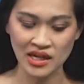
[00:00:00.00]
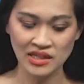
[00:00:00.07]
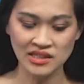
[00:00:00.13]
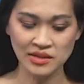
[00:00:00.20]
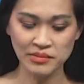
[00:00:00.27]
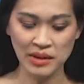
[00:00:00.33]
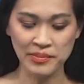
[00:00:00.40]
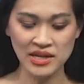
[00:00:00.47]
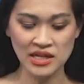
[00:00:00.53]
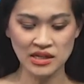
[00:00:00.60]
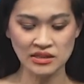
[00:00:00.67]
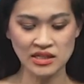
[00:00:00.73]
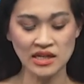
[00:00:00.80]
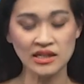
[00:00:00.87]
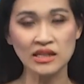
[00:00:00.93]
Nhưng mà bây giờ
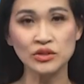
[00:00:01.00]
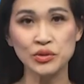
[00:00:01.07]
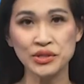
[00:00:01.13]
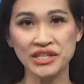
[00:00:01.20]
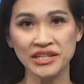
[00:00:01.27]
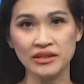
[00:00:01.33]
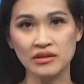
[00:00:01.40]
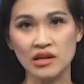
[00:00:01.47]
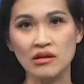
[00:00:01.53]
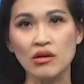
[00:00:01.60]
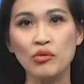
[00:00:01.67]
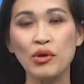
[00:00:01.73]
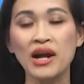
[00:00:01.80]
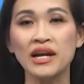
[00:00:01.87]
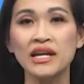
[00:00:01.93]
trên cái Twitter thì cơ
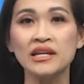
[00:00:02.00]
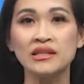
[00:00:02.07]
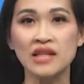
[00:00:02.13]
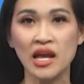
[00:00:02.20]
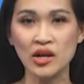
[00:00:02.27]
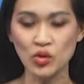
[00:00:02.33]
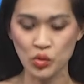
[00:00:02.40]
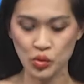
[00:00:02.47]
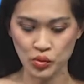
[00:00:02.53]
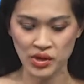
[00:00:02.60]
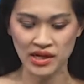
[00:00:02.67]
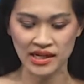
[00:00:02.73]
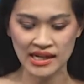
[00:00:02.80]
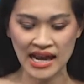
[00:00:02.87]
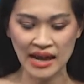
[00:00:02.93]
quan y tế của
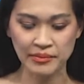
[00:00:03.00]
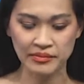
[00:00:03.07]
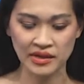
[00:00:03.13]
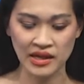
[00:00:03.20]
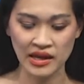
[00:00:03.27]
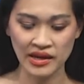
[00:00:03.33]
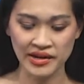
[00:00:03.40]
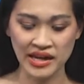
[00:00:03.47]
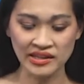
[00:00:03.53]
quận cam đã